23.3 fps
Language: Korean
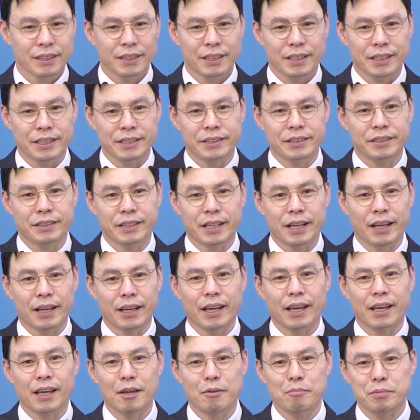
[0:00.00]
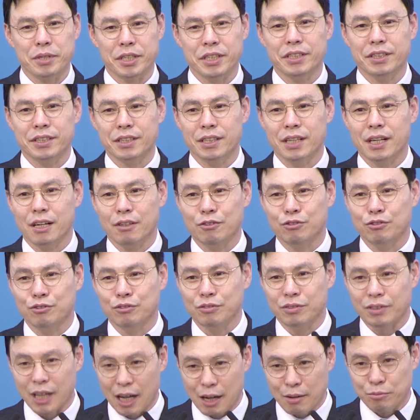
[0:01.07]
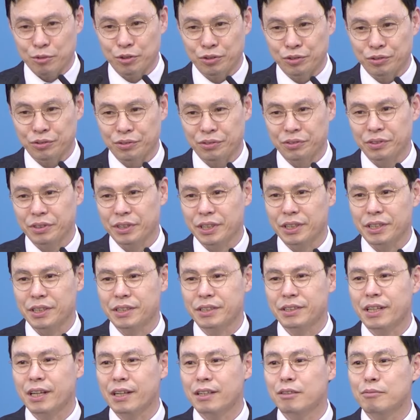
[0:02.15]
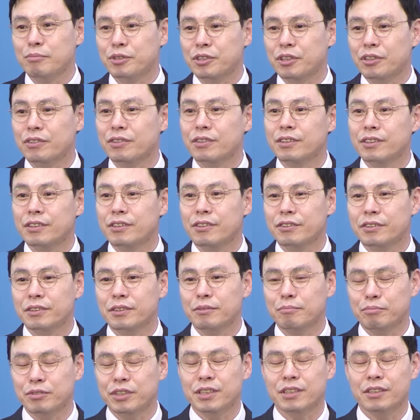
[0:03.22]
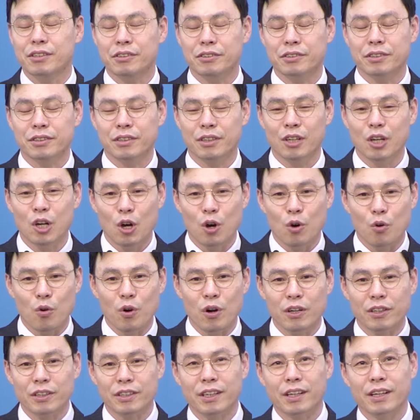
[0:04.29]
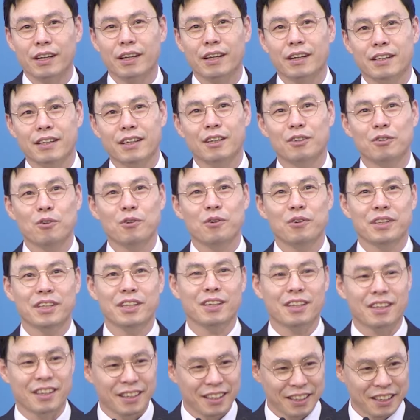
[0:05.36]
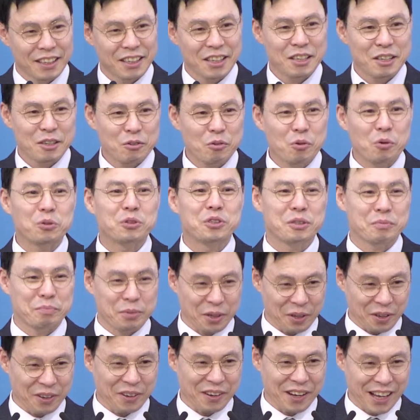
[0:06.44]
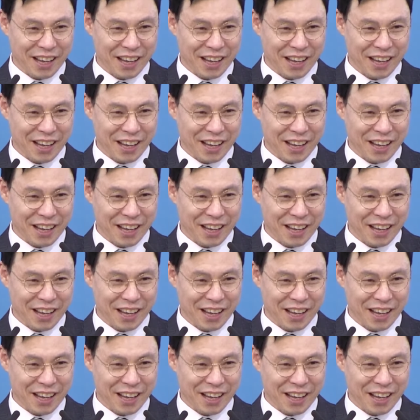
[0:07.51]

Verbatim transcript: 흰색의 빗자루 나무. 이 흰색을 붙였는 것은 붙인 것은 5월 달에 그래도 이 꽃이 펴요.